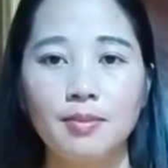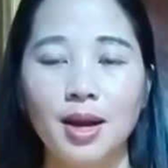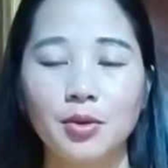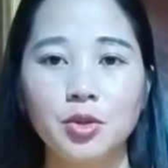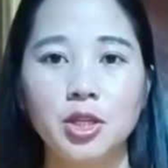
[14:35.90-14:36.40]

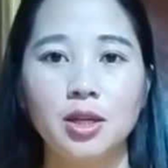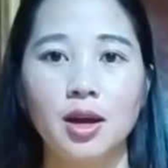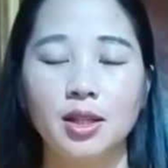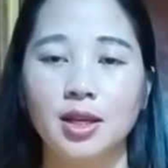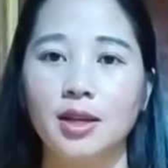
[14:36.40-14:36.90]
mà cô chỉ
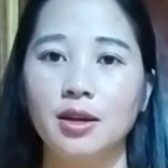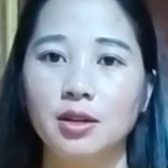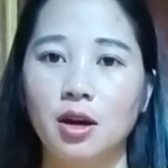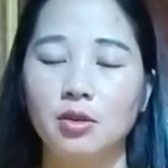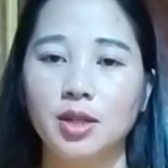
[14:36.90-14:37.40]
hỏi tiền nhất
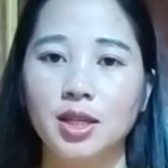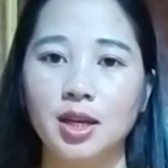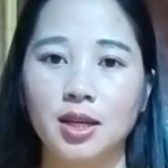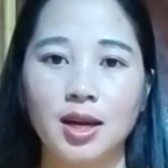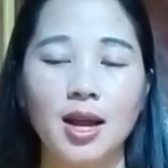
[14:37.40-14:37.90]
là họ tết
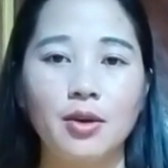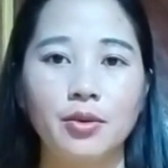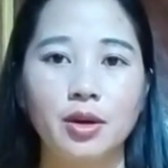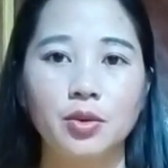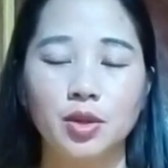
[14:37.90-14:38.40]
chờ nhất là họ
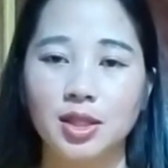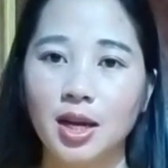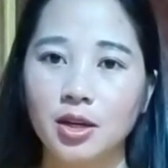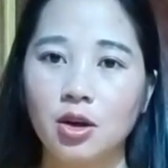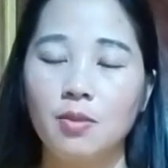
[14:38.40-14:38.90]
nói vừa
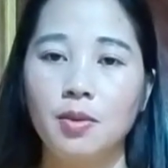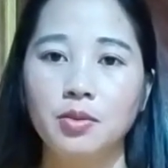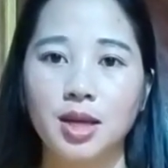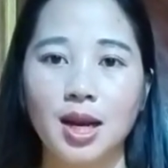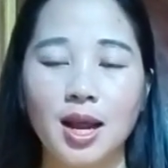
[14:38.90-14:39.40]
tan thọ
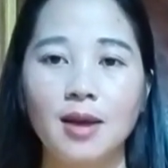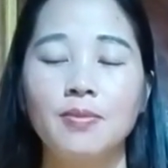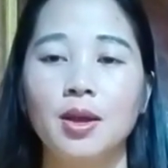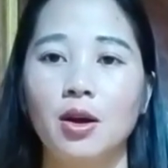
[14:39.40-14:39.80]
mong nhất là